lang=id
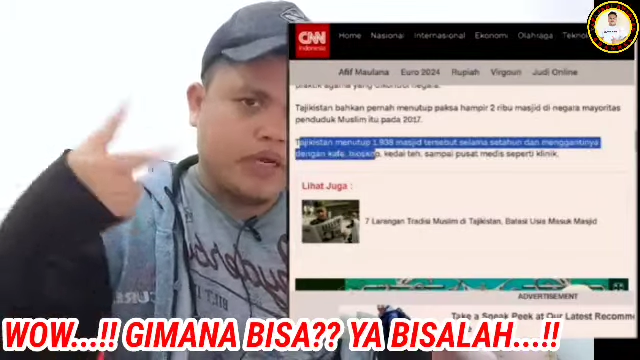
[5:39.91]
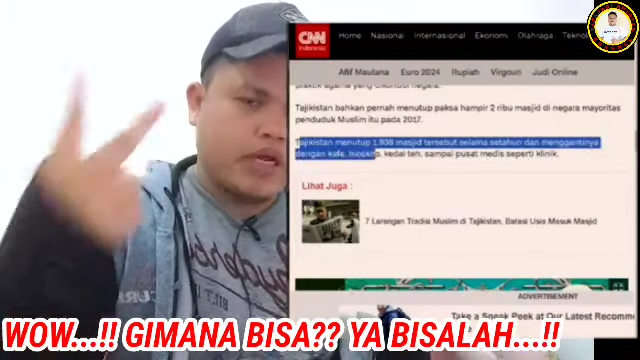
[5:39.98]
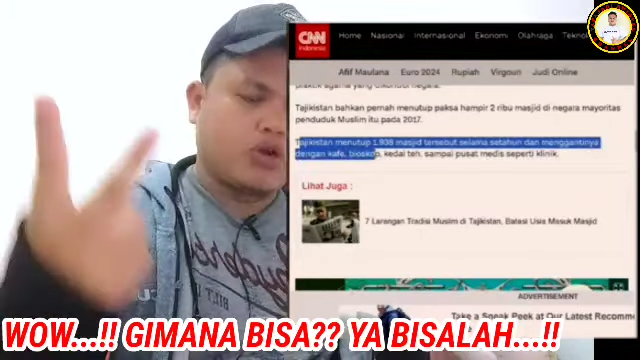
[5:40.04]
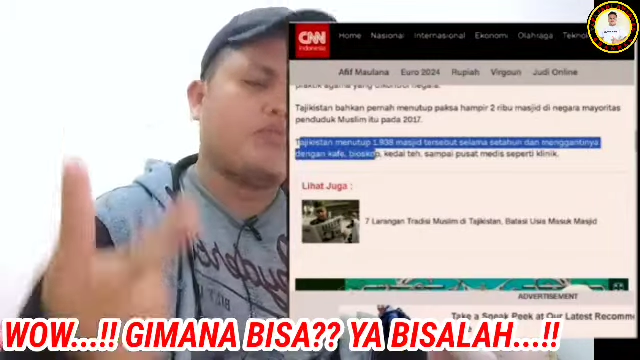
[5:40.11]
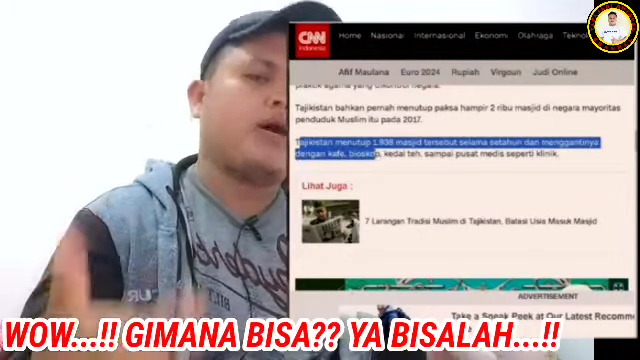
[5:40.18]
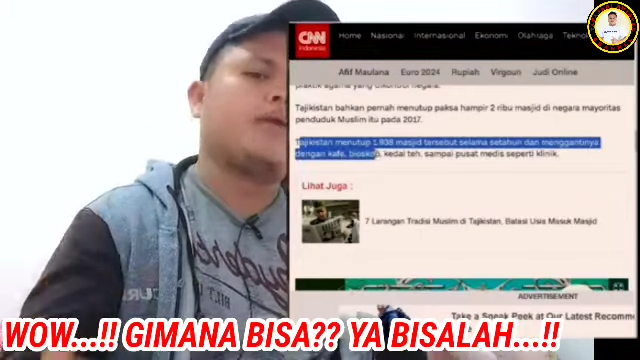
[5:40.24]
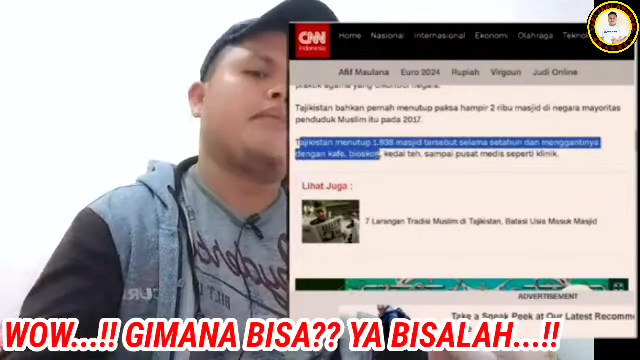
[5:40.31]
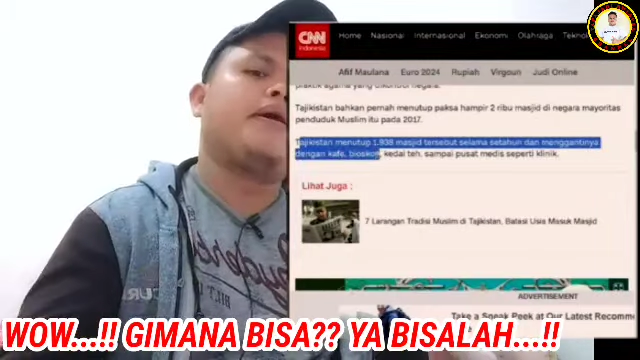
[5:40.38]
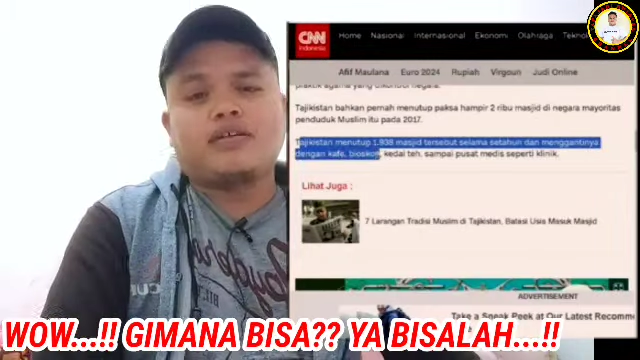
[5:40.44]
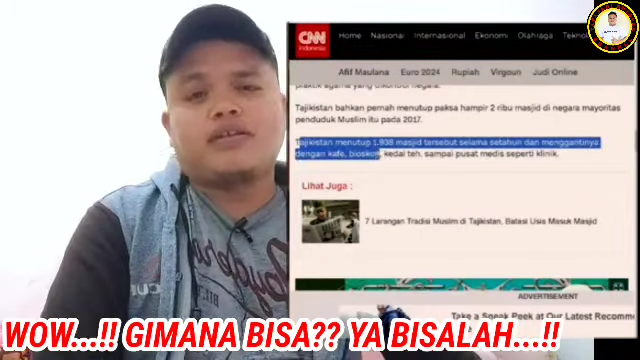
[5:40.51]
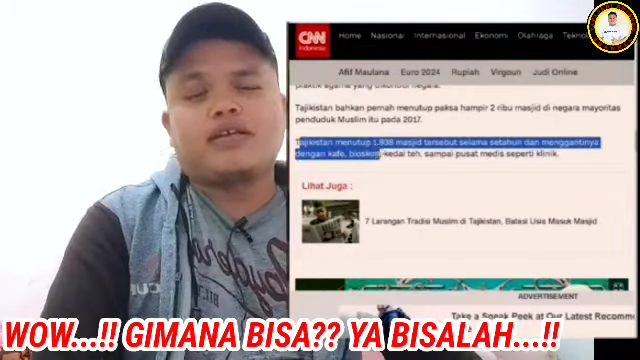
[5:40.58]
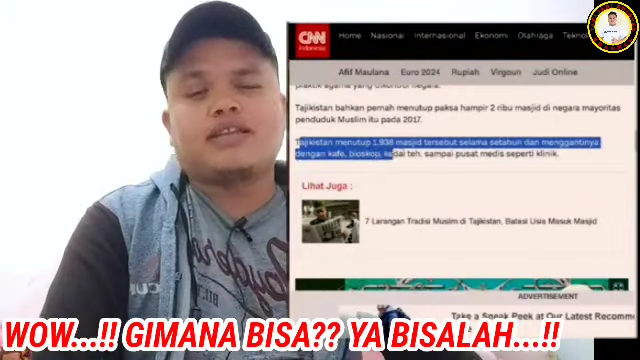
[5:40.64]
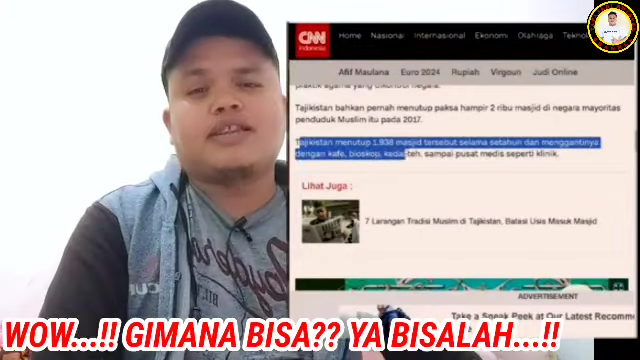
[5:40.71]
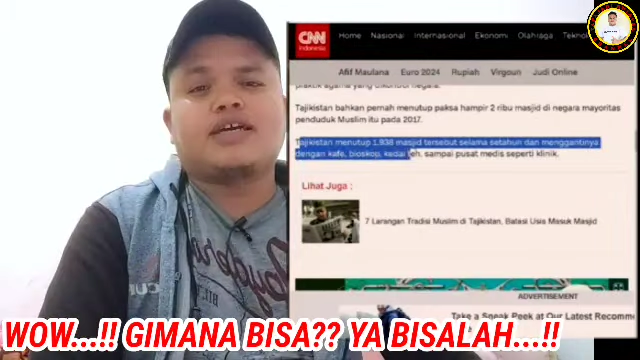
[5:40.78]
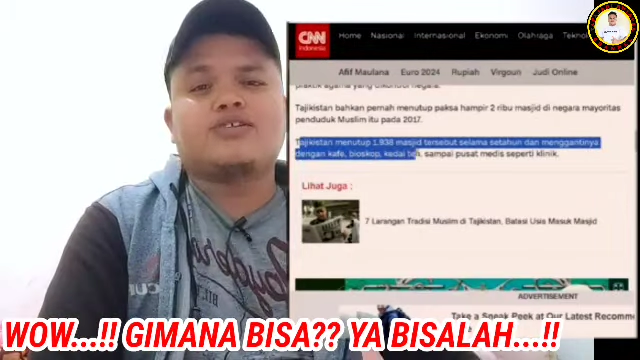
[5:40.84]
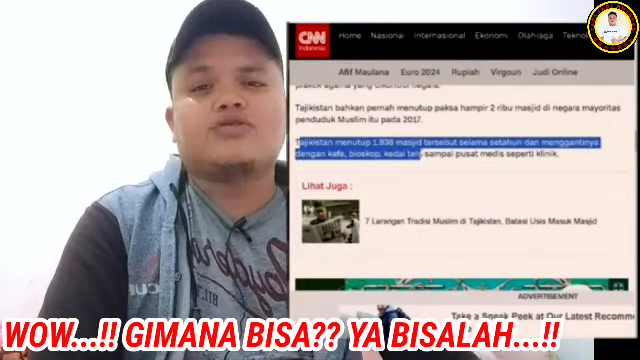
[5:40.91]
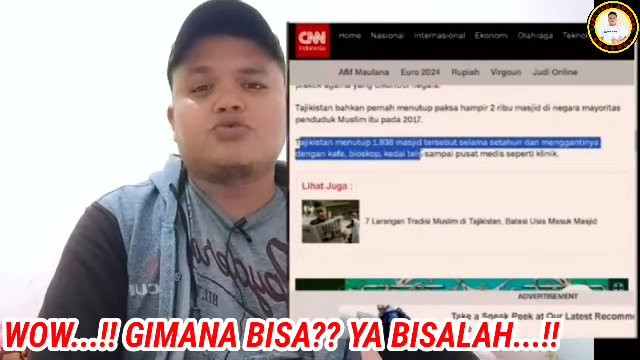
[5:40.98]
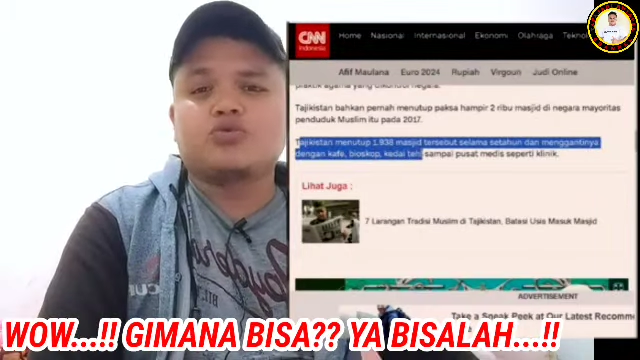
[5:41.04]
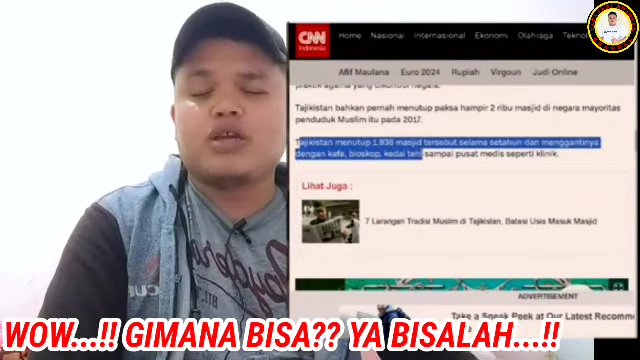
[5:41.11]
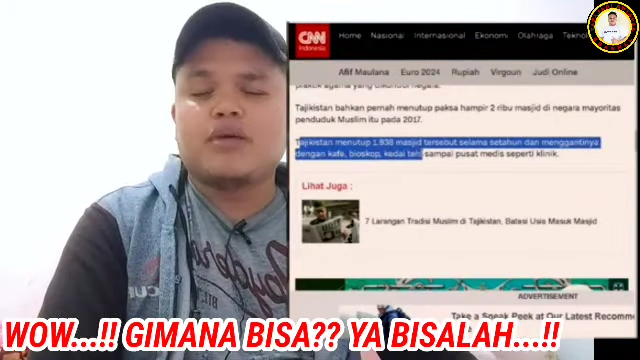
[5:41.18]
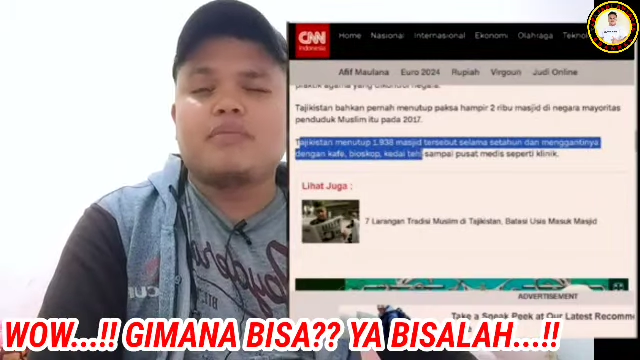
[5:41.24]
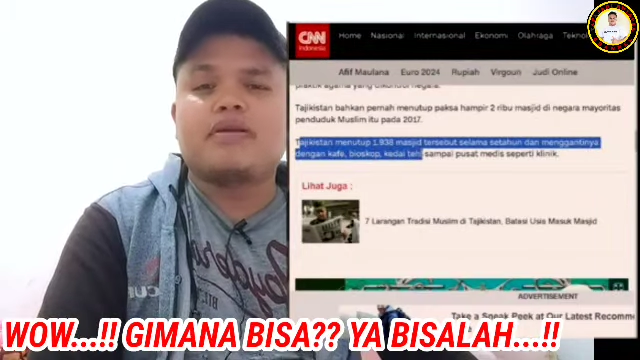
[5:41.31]
bioskop,
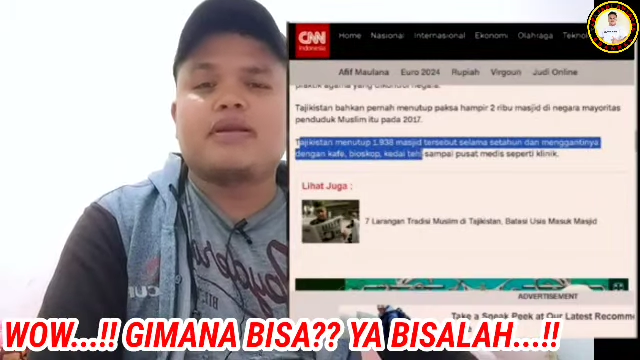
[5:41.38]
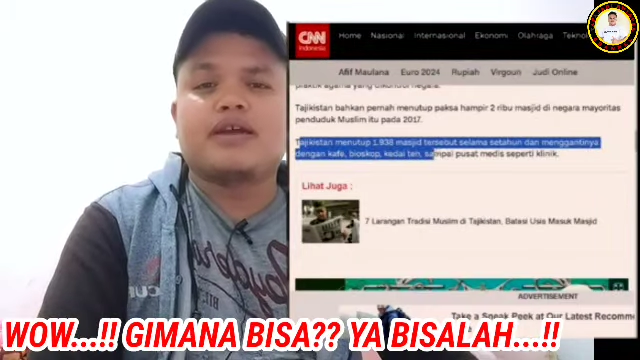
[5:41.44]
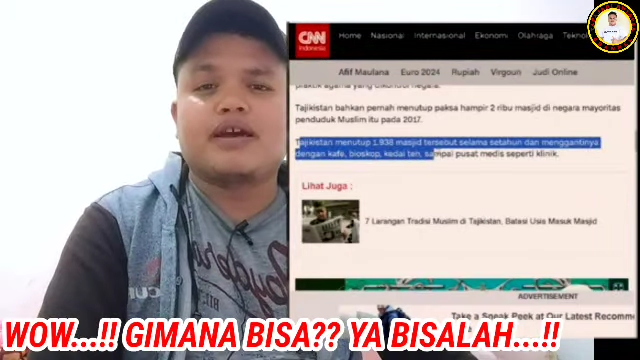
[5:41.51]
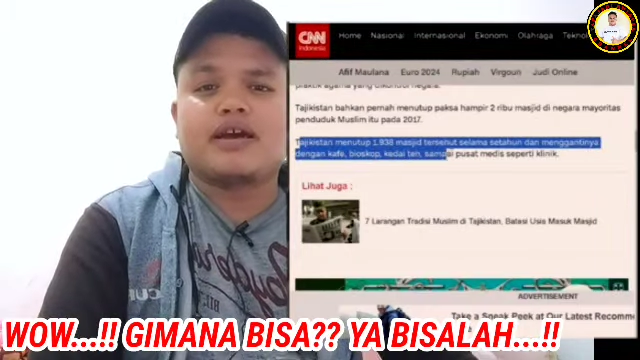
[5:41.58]
kedai teh,